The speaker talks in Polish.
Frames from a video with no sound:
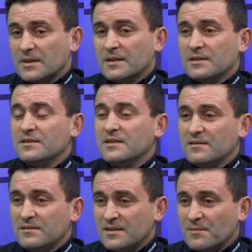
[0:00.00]
Ale
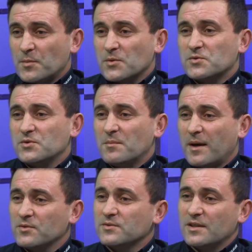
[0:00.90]
nie, po prostu nie
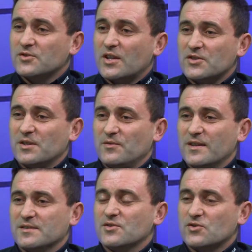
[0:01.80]
mają tej szerszej
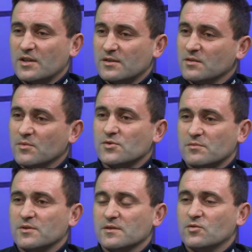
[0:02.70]
wiedzy, że to
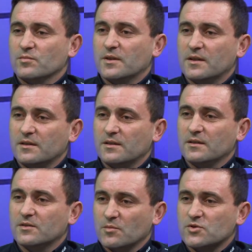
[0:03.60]
może być zgubne
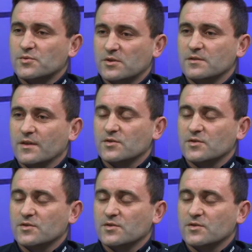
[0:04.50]
i to może przynieść